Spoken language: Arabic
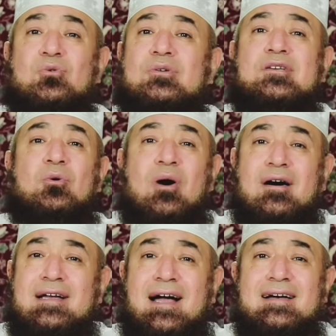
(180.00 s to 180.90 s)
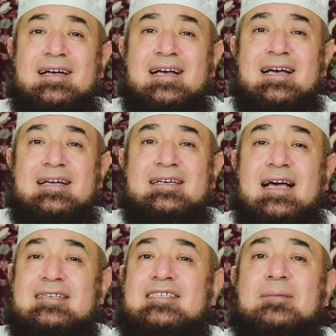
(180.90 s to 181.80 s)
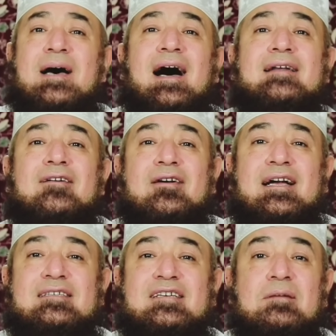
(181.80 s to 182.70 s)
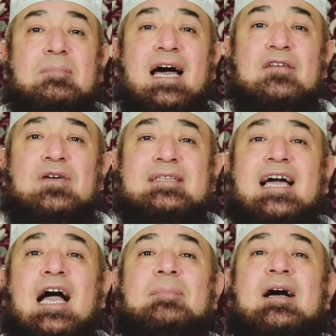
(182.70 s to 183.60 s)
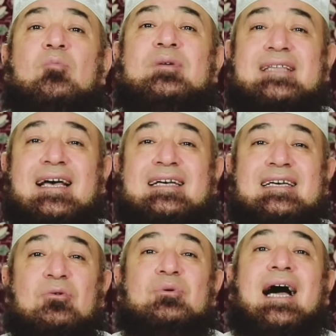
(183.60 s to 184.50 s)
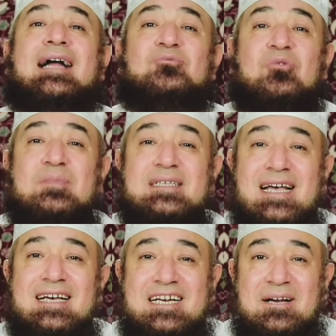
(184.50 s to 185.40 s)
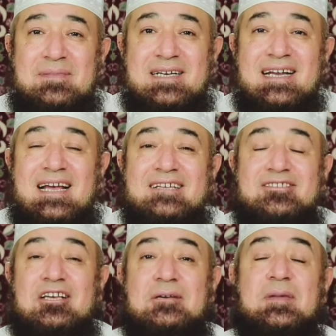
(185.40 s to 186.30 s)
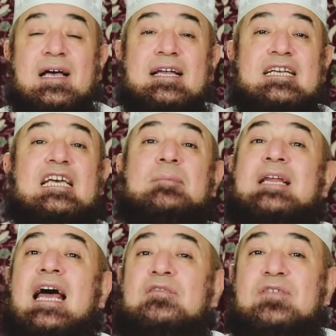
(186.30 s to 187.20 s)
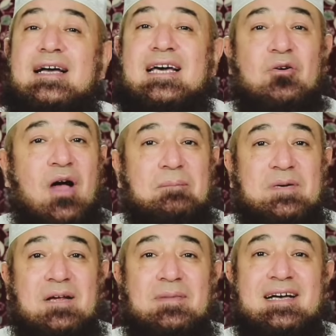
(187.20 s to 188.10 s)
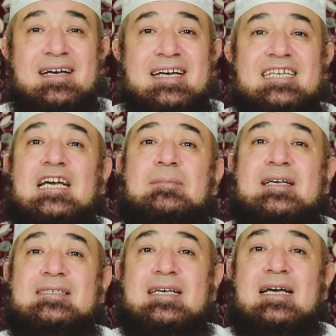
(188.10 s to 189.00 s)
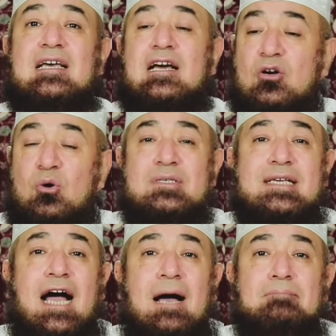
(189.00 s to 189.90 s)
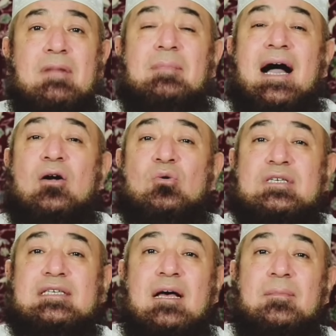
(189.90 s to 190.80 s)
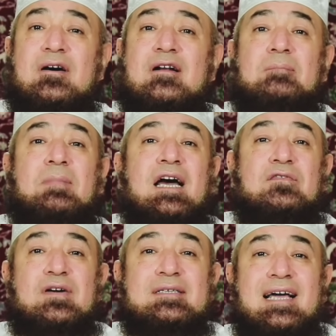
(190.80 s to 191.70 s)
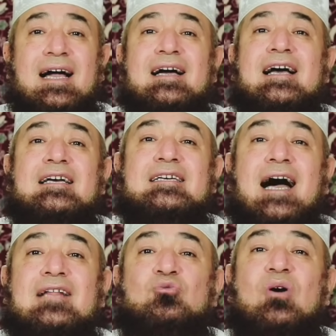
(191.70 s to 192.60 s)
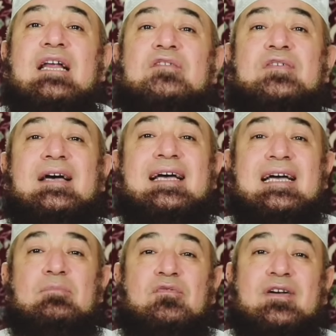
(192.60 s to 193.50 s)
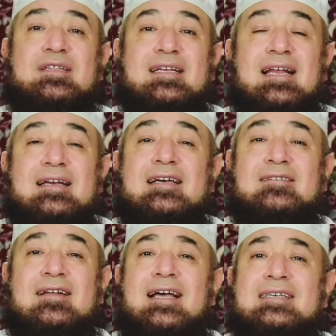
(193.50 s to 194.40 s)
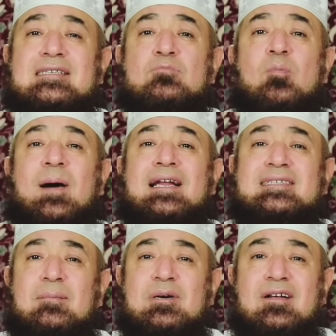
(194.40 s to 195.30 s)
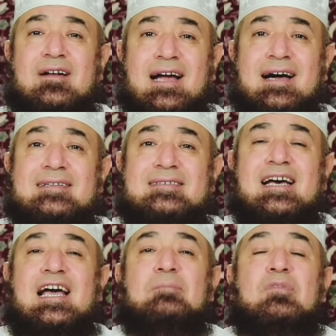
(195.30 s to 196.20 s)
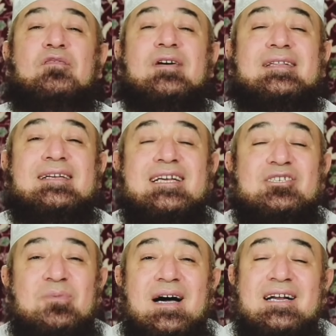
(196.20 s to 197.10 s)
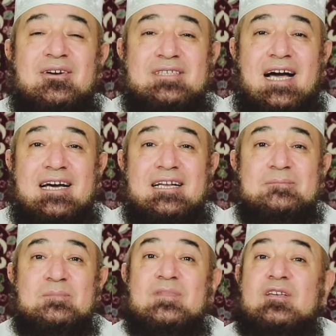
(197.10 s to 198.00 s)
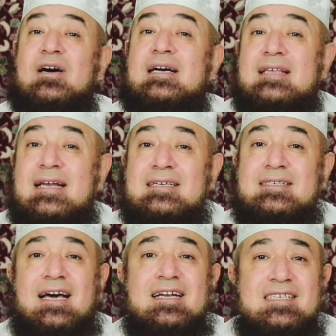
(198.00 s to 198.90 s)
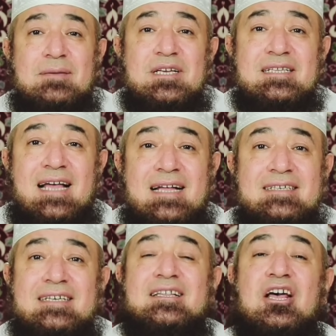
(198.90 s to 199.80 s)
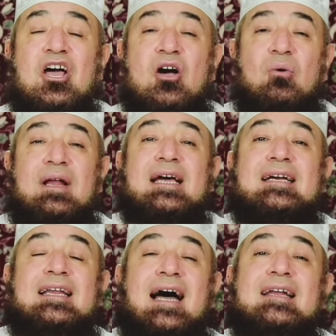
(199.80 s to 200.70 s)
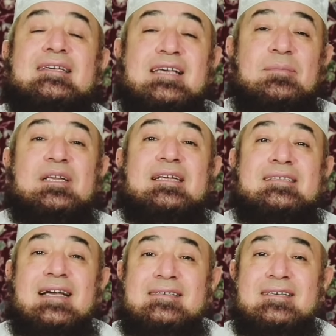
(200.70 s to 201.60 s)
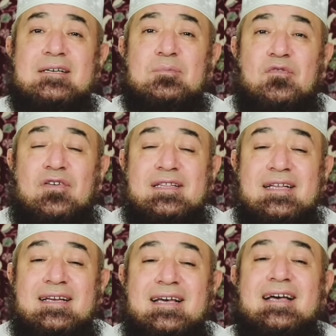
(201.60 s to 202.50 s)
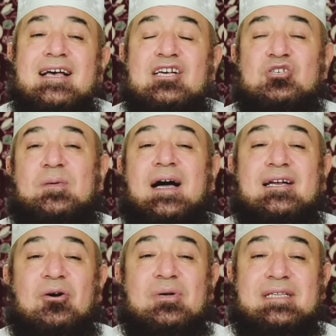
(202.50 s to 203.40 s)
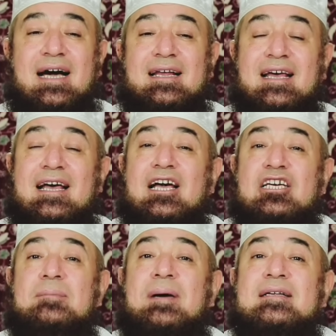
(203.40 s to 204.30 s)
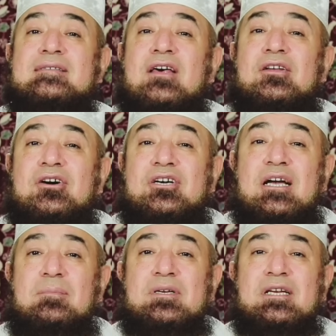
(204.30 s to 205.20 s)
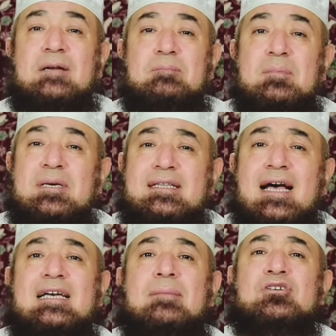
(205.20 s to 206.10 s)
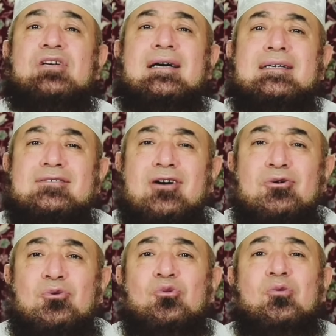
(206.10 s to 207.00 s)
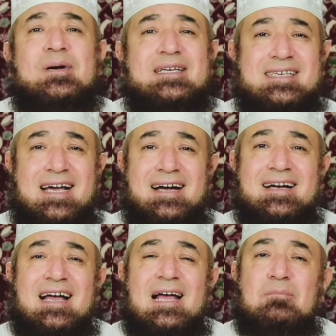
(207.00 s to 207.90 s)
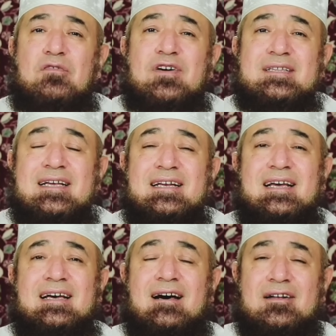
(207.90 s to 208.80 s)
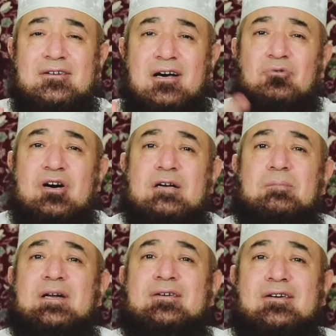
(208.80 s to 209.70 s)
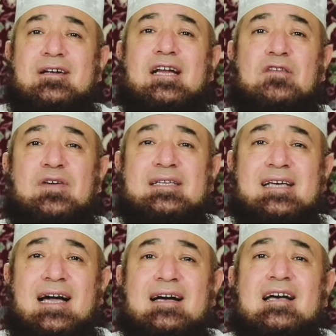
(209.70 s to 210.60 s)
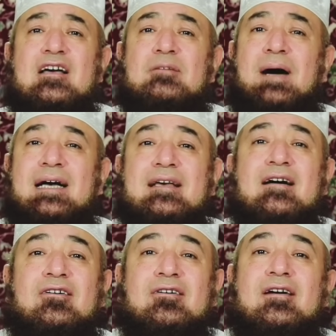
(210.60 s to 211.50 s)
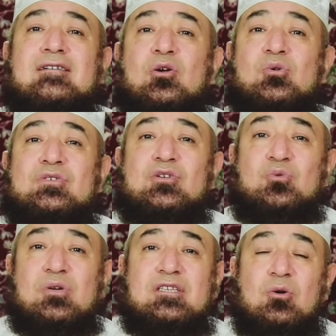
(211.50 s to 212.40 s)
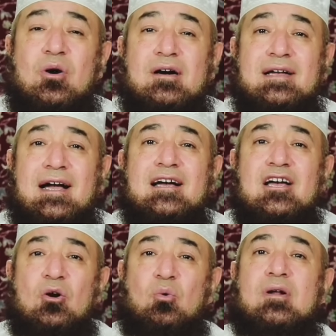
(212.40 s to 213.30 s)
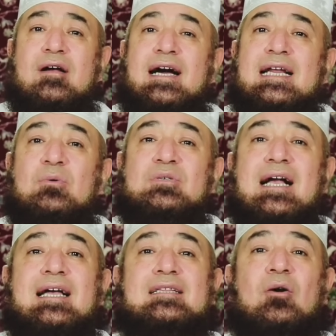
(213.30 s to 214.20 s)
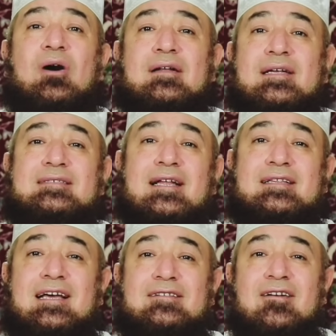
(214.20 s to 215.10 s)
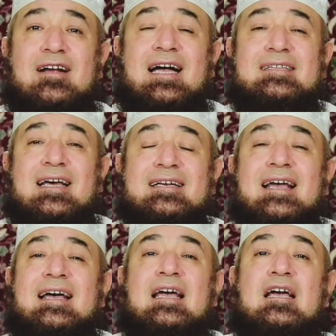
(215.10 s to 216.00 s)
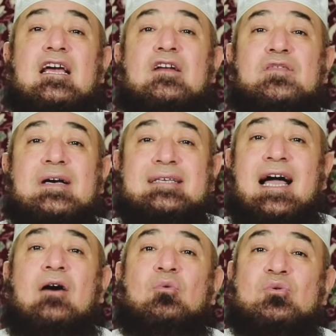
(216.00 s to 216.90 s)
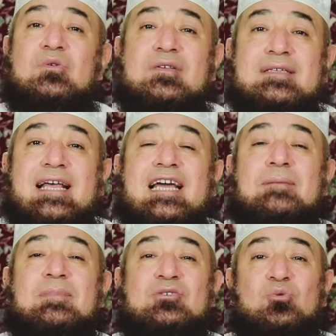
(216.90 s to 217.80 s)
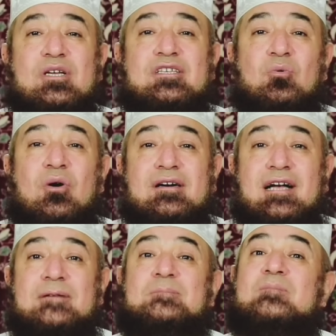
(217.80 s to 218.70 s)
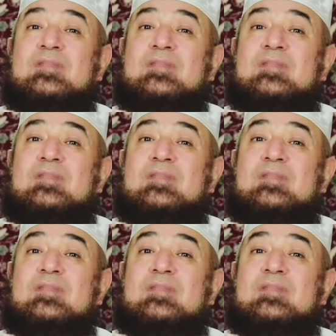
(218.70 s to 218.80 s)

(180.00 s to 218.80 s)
سورة الواقعة نقسمها على ركعتين مع الفاتحة بقوا 100 آية ويعدوا ال 100 آية كمان طيب نجيب الألف آية لو حبينا بقى نجيبها إزاي جزء عامة مع جزء تبارك مع الفاتحة يعدوا ألف آية بفضل الله نقدر نقسمهم على 8 ركعات بفضل الله سبحانه وتعالى وهذا ليس على سبيل التحديد ولكن على سبيل التيسير بفضل الله سبحانه وتعالى يبقى نصلي قيام الليل ب آية مش هيستغرقوا ربع ساعة بفضل الله الله أكبر قرأنا الفاتحة بعدها قرأنا نص سورة الواقعة وركعنا وسجدنا وخلصنا طلعنا الركعة الثانية الفاتحة والنص الثاني من سورة الواقعة